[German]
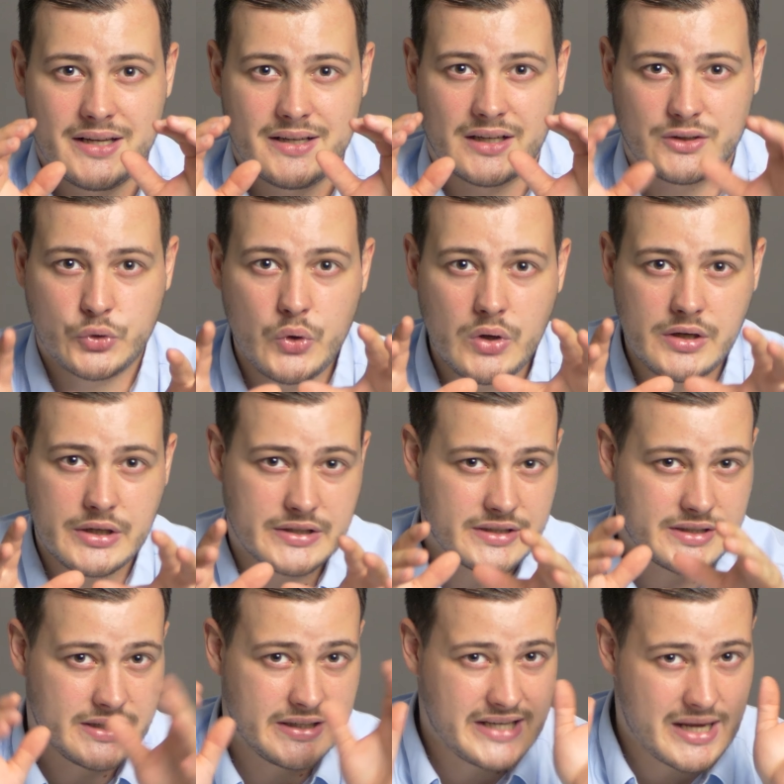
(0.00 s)

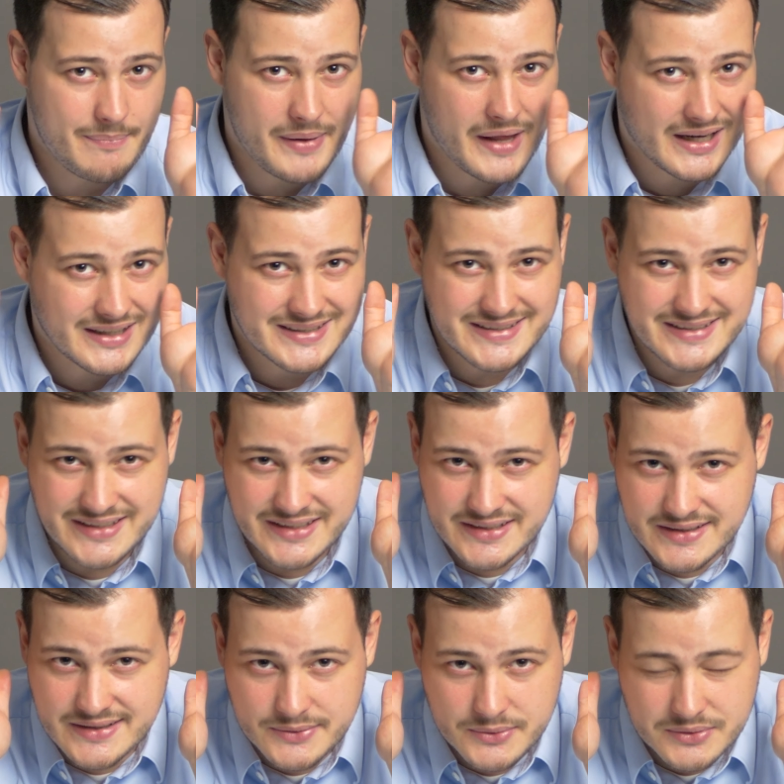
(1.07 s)
Natürlich, in der Praxis
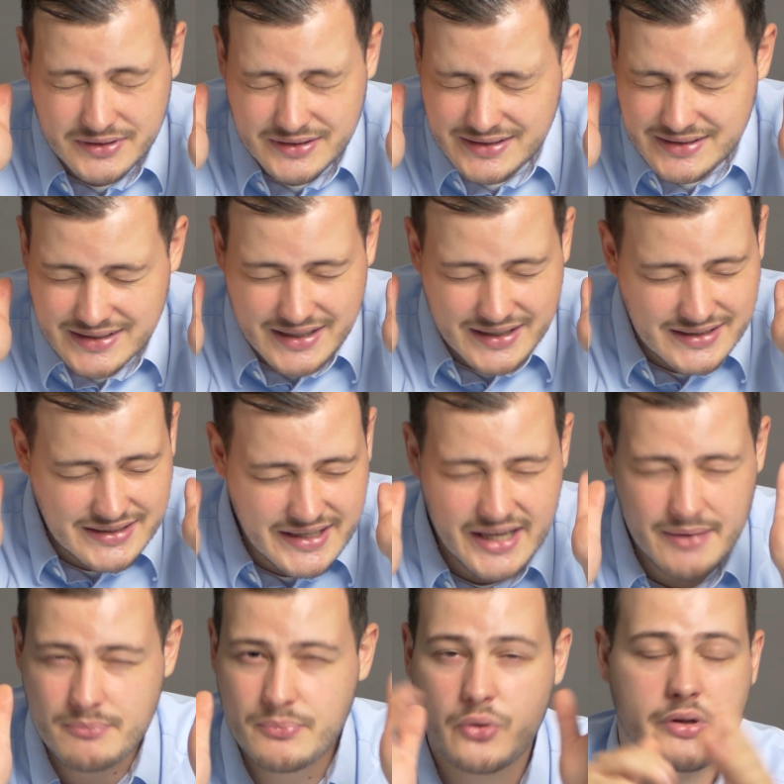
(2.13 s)
ist so, dass in
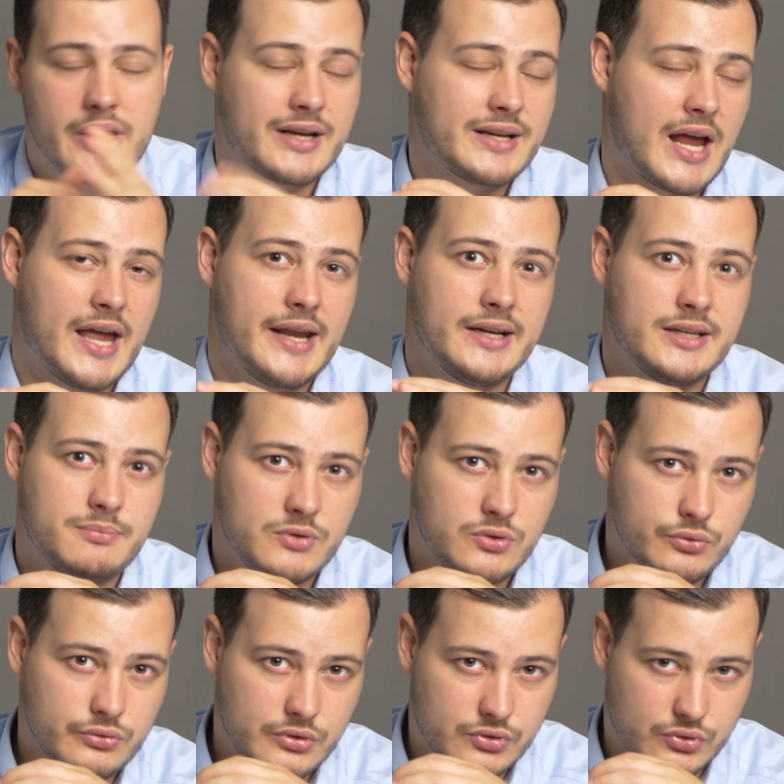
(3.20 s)
jedem Projekt eigentlich mit
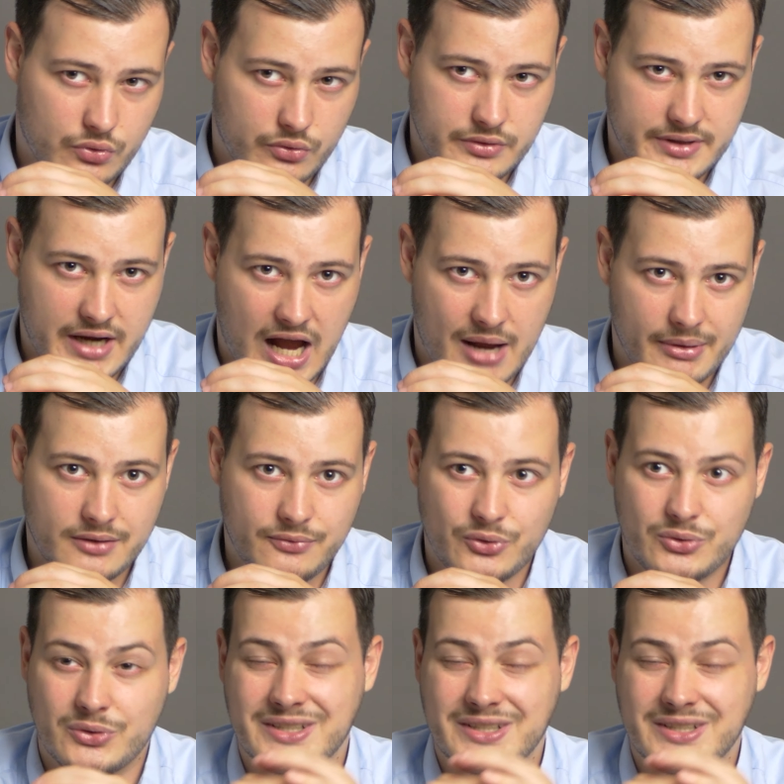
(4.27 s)
User Stories gearbeitet wird.